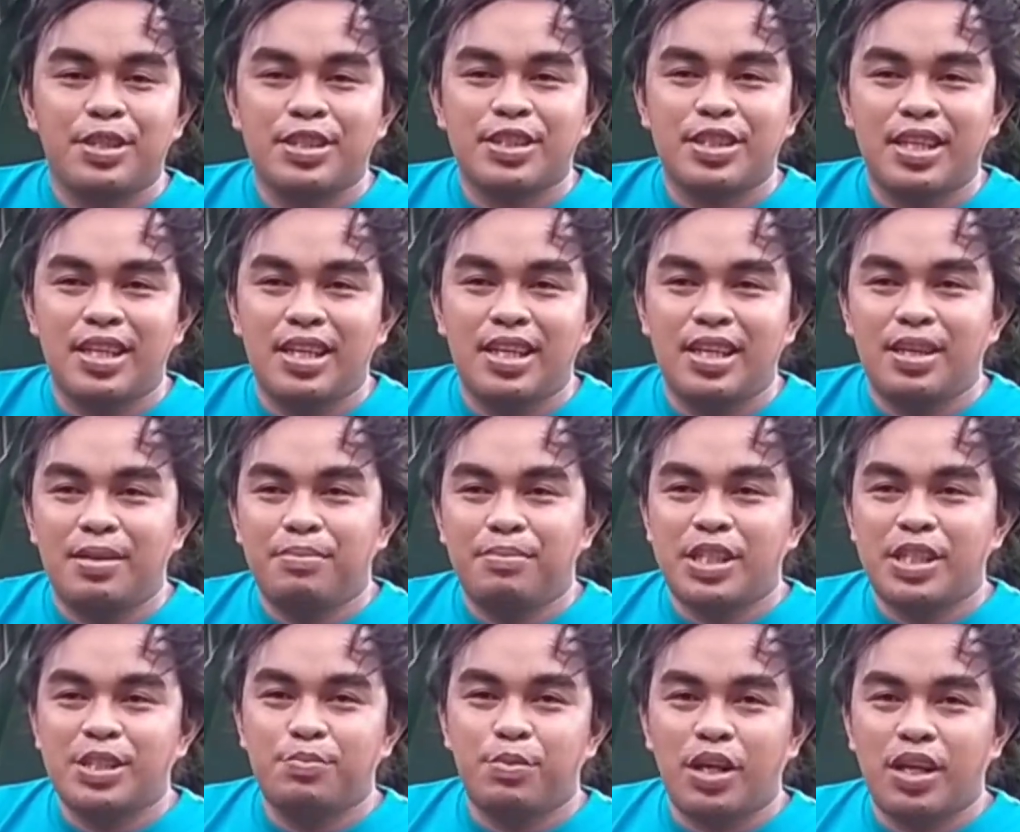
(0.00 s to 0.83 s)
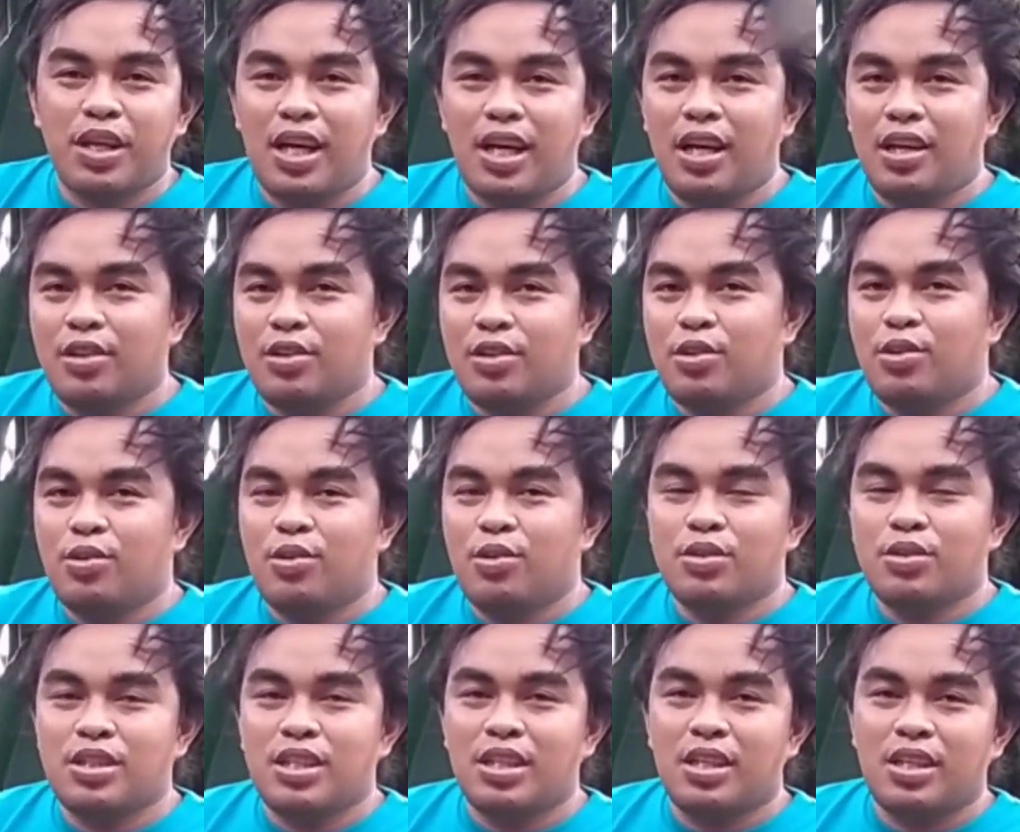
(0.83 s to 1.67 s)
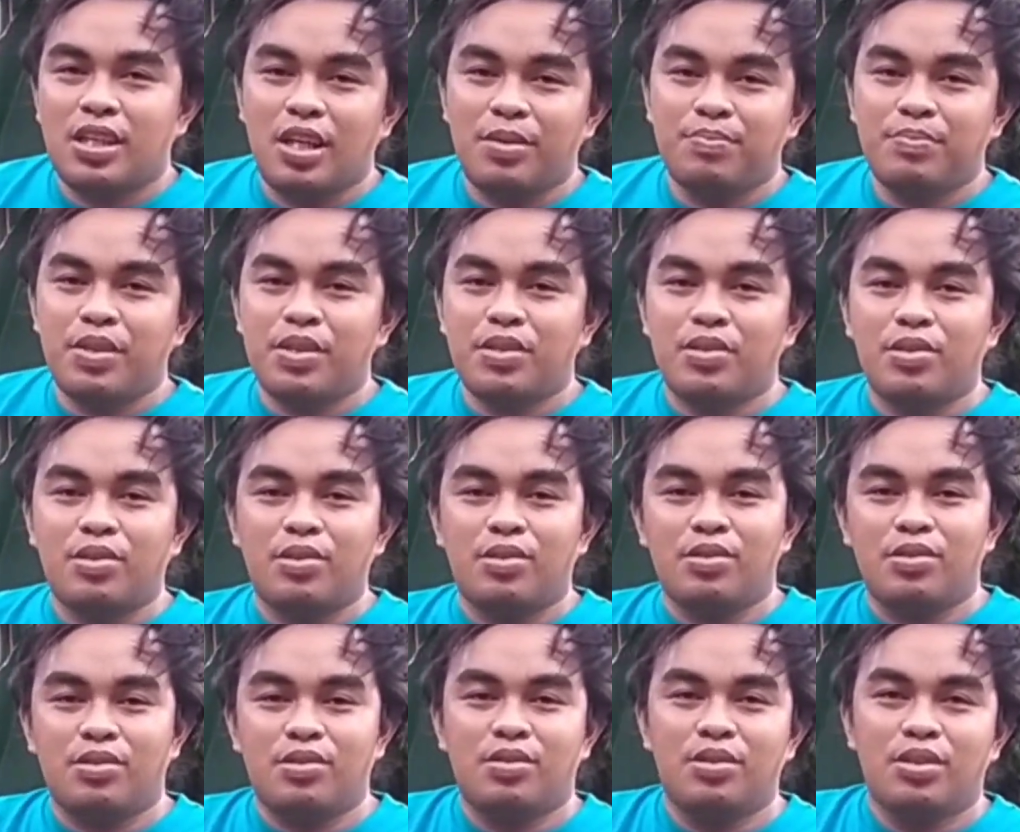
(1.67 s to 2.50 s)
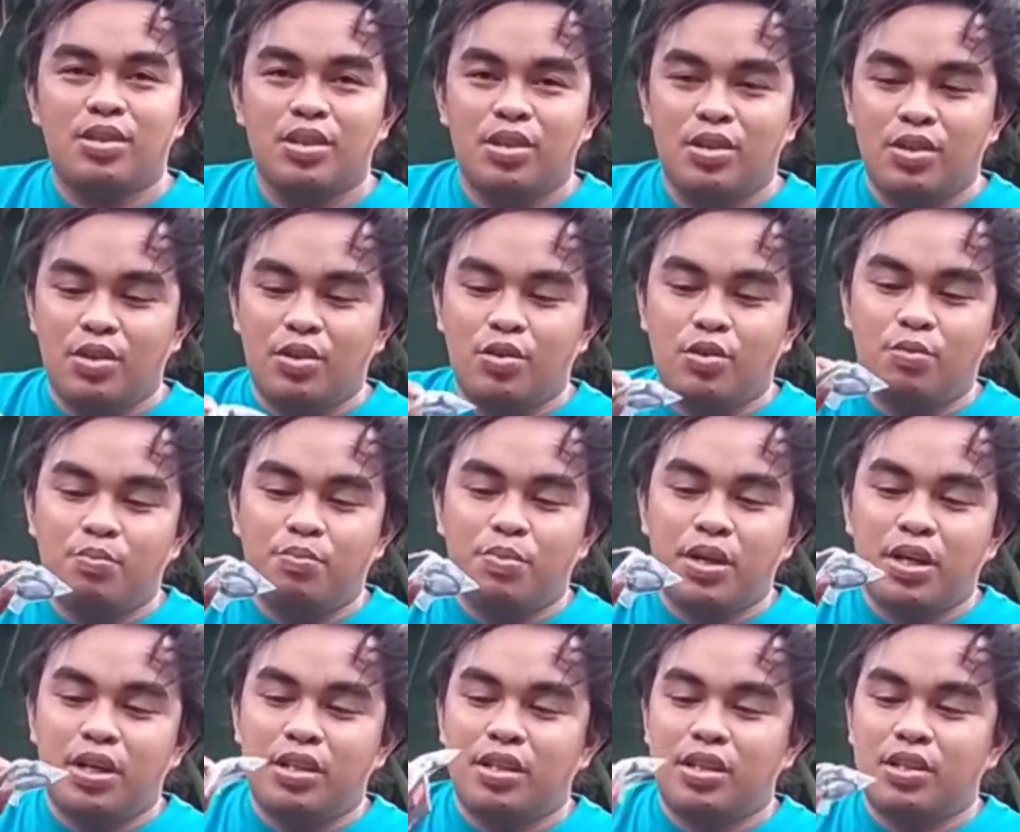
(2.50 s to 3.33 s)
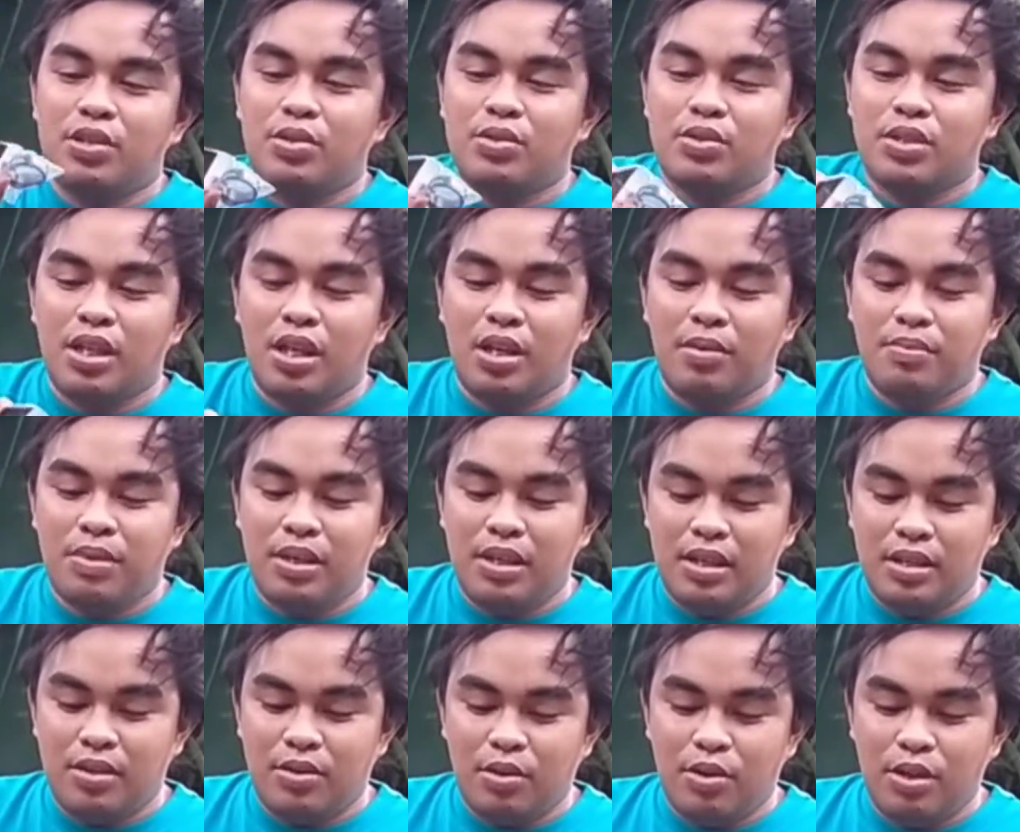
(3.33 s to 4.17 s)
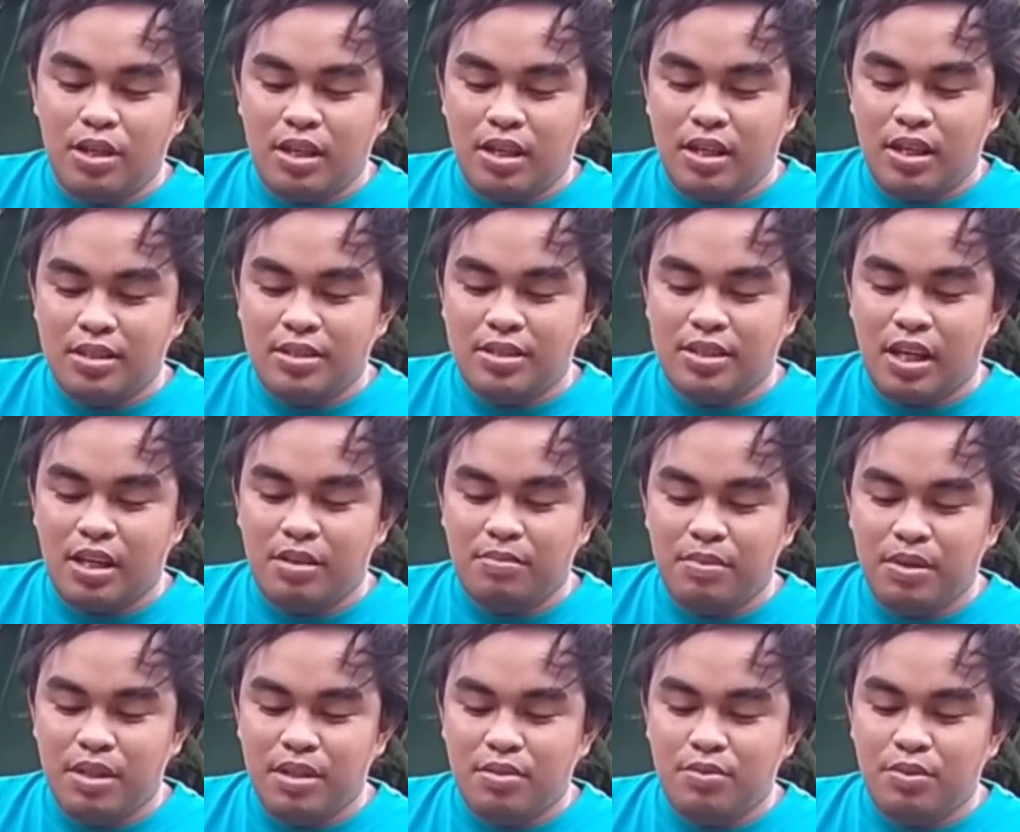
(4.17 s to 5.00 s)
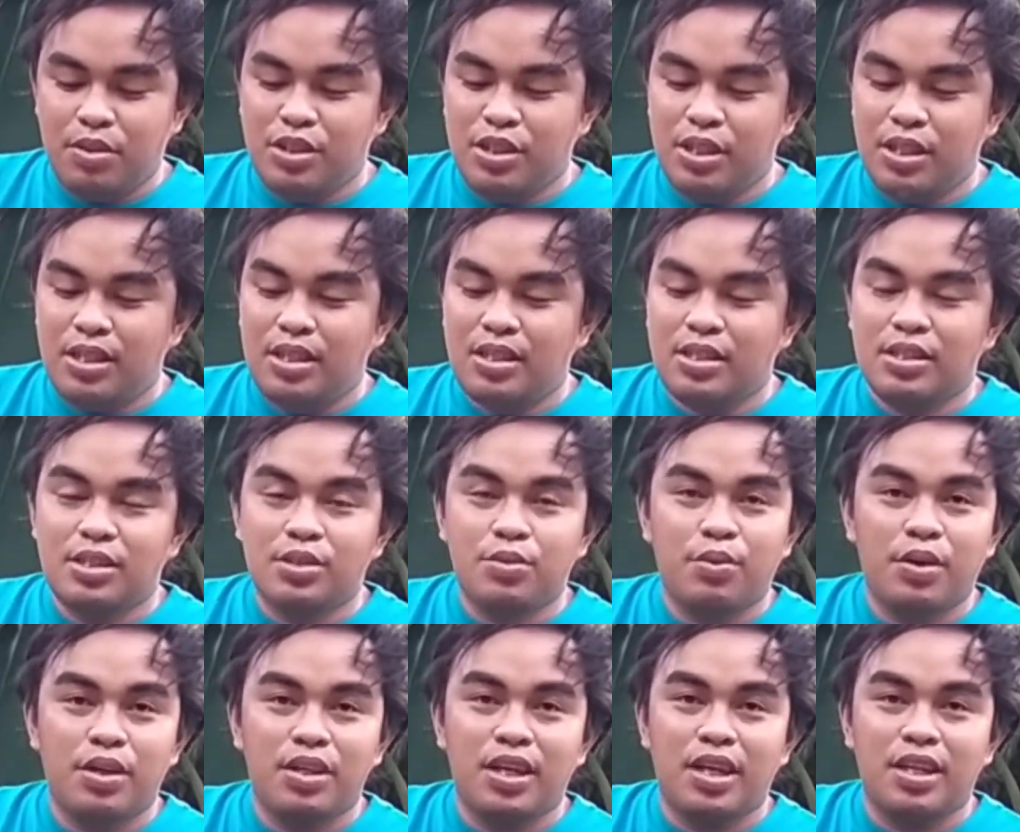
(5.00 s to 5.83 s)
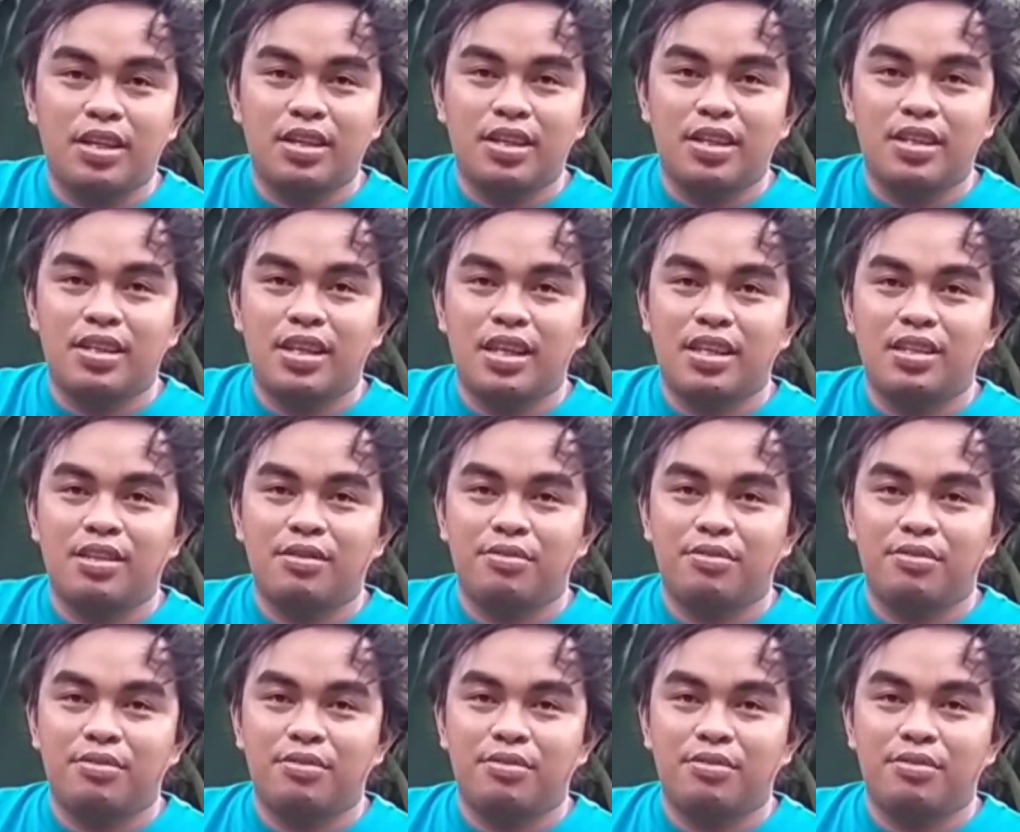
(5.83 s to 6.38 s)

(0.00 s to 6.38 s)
Kasi, mas magaan tong seat clamp nito kumpara dito sa nabili ko na Sagmi, which is 125.